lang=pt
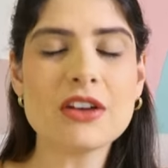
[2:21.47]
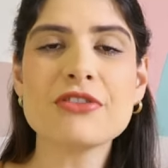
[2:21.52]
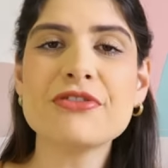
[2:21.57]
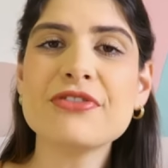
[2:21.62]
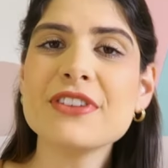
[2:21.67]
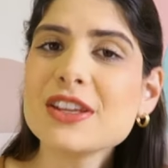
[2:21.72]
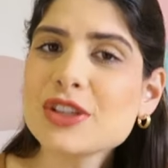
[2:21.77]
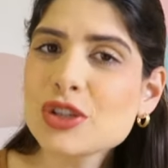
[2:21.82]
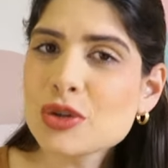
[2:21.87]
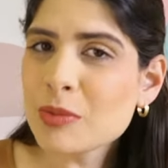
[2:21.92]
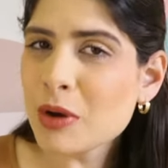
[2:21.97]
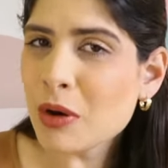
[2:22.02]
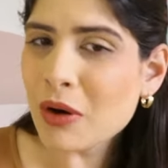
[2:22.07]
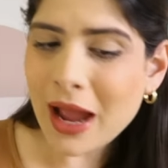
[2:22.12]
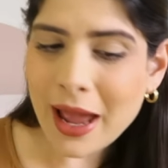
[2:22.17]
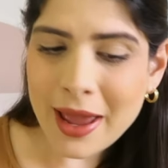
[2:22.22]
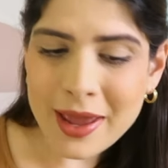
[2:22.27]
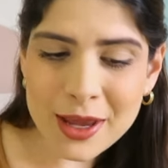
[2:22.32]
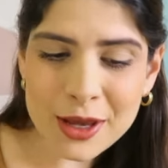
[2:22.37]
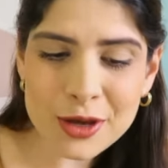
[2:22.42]
Fiz o meu
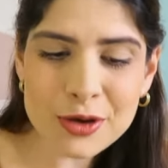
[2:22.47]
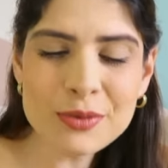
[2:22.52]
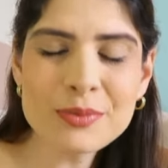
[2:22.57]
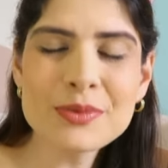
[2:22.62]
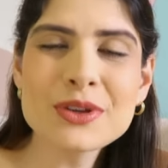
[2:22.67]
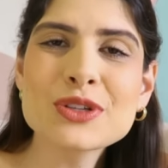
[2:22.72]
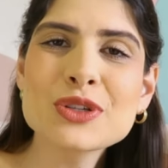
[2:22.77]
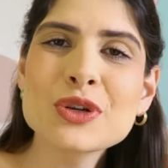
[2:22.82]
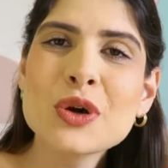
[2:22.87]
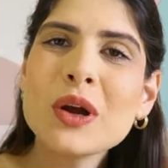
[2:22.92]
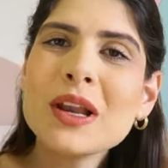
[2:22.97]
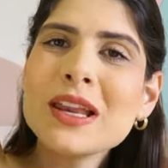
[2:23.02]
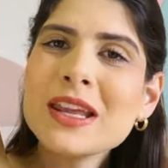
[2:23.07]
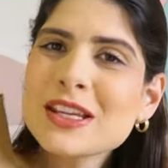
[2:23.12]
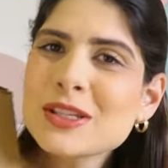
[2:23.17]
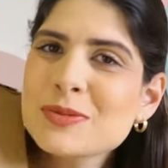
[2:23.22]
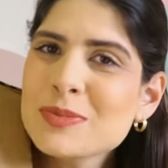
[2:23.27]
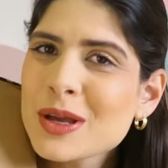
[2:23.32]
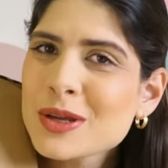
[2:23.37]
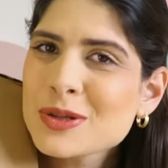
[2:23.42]
carrinho,
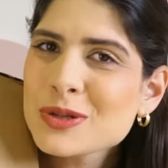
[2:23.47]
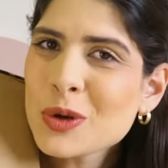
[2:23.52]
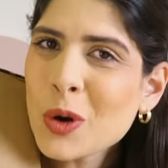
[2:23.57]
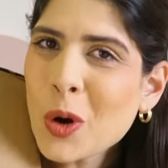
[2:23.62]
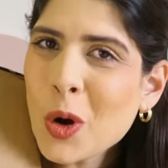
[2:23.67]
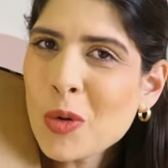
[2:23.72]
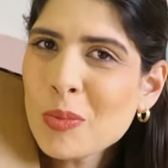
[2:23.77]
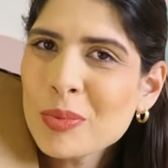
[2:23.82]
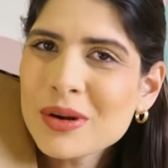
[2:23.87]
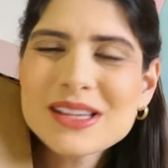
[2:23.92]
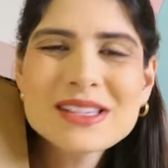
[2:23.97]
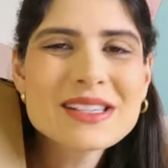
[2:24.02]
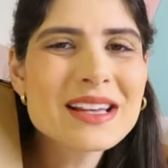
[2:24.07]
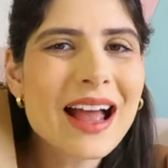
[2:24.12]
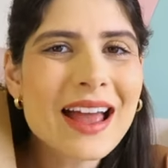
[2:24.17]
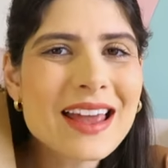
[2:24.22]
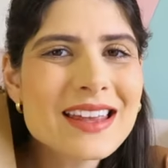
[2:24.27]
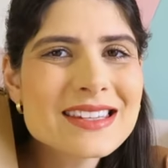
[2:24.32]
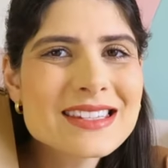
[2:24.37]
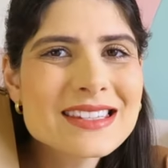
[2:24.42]
escolhi as minhas compras,
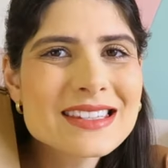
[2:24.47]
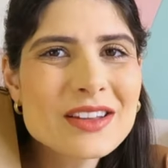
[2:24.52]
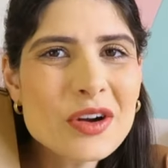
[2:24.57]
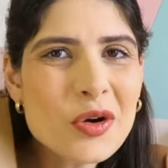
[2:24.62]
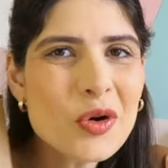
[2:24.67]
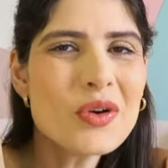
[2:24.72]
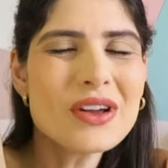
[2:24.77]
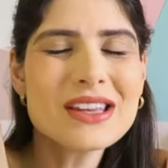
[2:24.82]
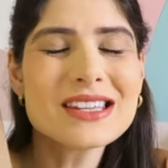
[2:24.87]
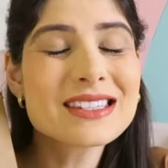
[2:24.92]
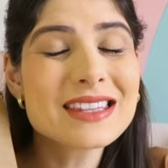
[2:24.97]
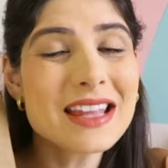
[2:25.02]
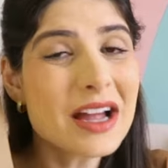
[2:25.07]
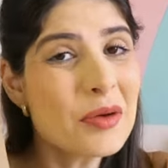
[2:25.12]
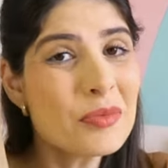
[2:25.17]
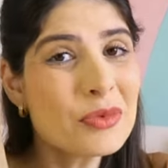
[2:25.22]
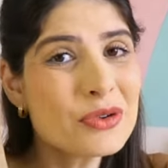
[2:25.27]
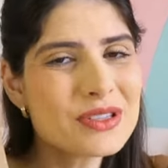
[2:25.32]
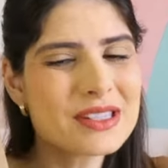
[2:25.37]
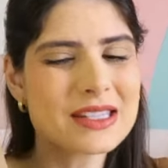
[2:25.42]
cá estou,
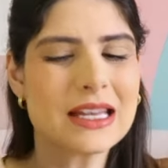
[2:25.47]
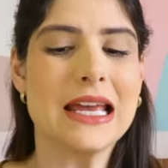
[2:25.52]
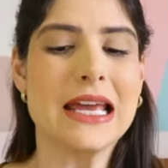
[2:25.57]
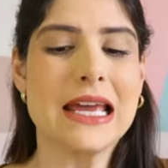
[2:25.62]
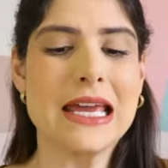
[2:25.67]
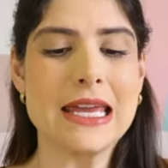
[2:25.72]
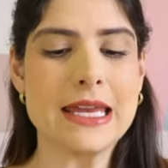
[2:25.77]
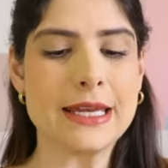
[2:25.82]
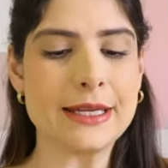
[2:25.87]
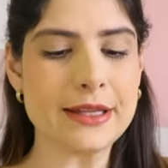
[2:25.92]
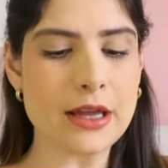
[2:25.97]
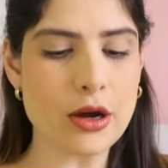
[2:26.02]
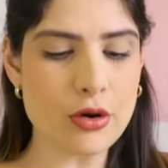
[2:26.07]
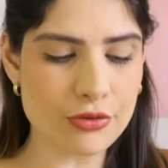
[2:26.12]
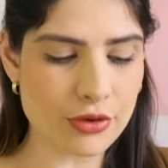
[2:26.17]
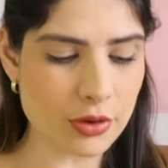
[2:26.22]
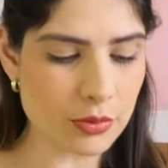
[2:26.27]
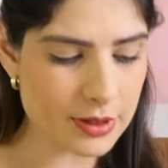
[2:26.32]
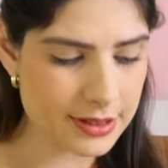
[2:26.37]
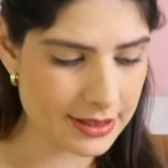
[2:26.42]
estamos.
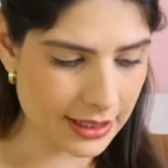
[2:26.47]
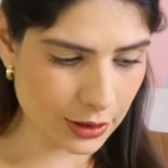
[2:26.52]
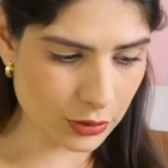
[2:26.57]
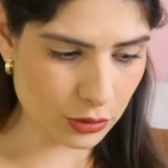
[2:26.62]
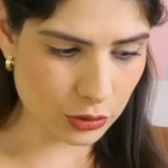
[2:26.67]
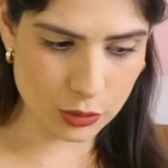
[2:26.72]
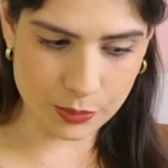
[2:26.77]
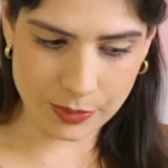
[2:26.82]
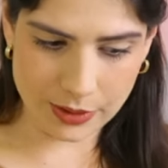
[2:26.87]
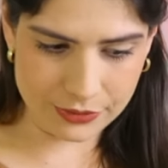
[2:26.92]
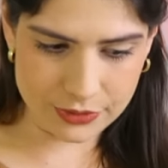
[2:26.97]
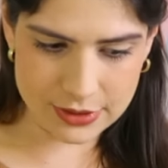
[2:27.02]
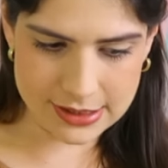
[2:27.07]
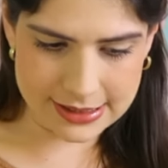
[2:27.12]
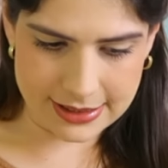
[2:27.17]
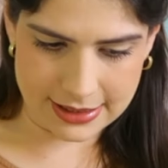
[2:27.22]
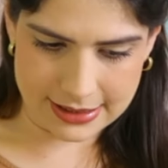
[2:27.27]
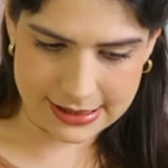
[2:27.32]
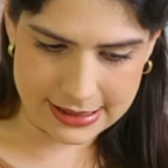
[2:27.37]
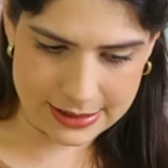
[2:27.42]
Então vou mostrar tudo pra
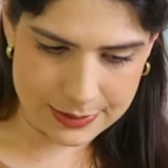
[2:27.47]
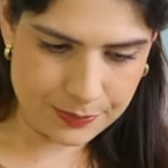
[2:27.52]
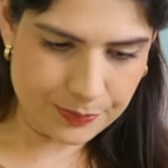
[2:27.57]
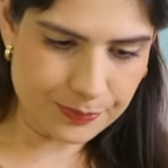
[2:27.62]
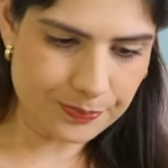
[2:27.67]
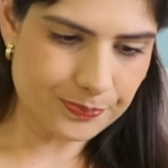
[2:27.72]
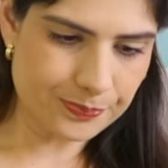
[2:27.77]
vocês.